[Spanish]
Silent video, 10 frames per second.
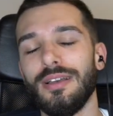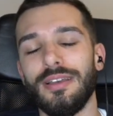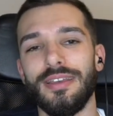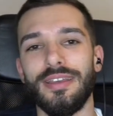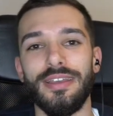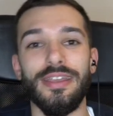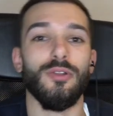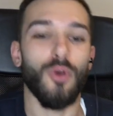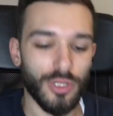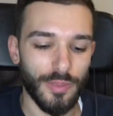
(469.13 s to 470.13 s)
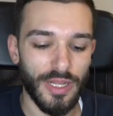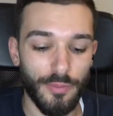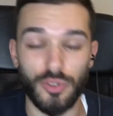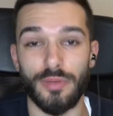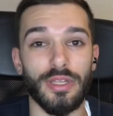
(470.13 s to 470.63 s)
y luego también,
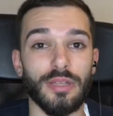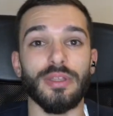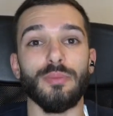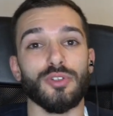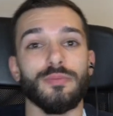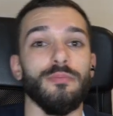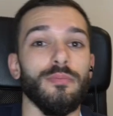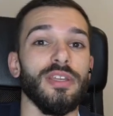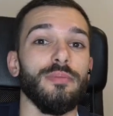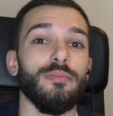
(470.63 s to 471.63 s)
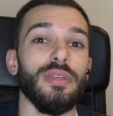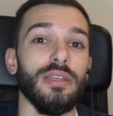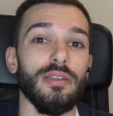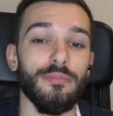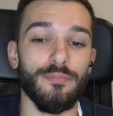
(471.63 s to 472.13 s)
pues evidentemente, pues mi
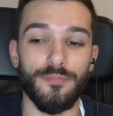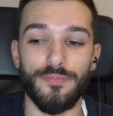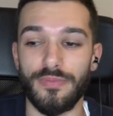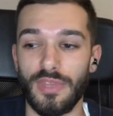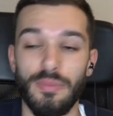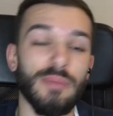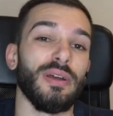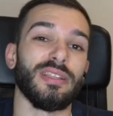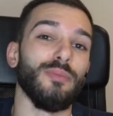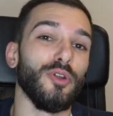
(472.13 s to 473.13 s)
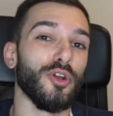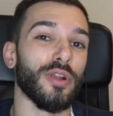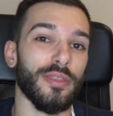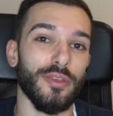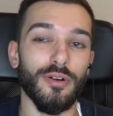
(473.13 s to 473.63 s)
mi patrimonio
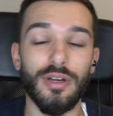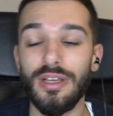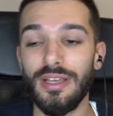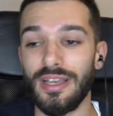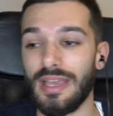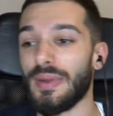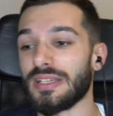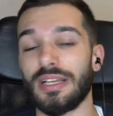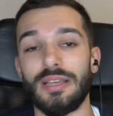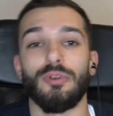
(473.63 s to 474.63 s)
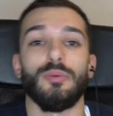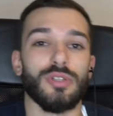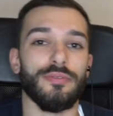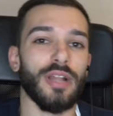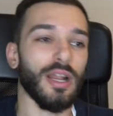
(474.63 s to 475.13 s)
creció. ¿Qué pasa? Que bueno, pues
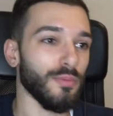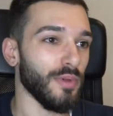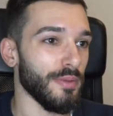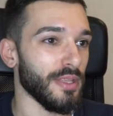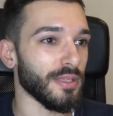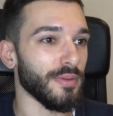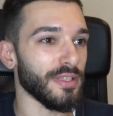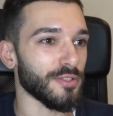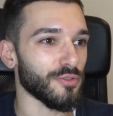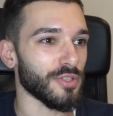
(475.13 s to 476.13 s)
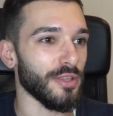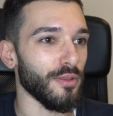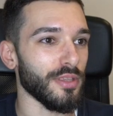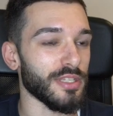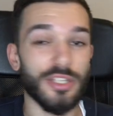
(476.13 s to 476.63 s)
al final evidentemente esto se ha
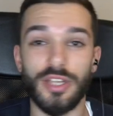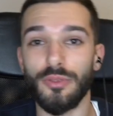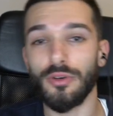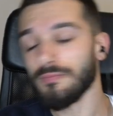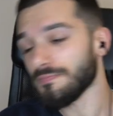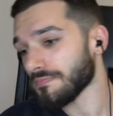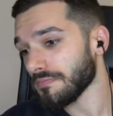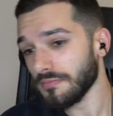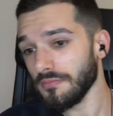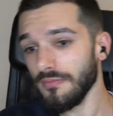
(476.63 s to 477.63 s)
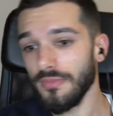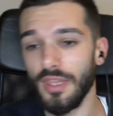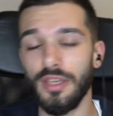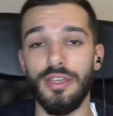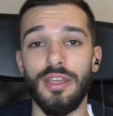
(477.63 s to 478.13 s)
ido deshinchando
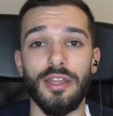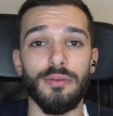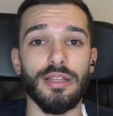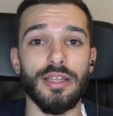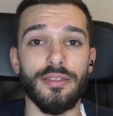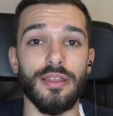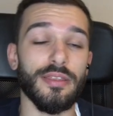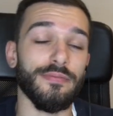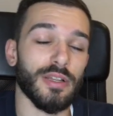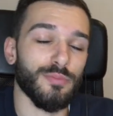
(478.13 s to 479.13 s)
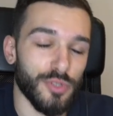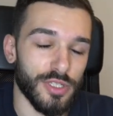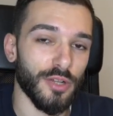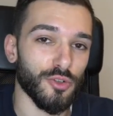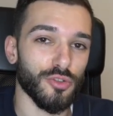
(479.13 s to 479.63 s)
y a nivel de, cifras pues
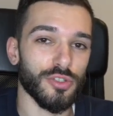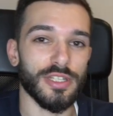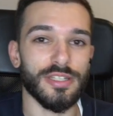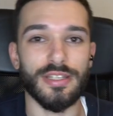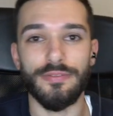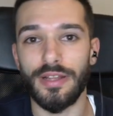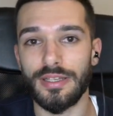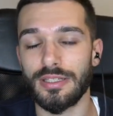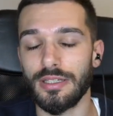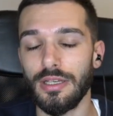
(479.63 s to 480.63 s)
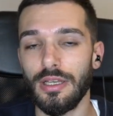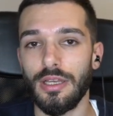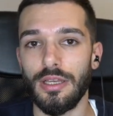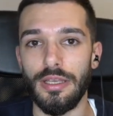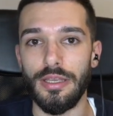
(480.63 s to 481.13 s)
ya no son seis cifras
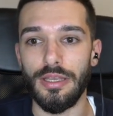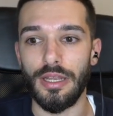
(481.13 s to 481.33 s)
y a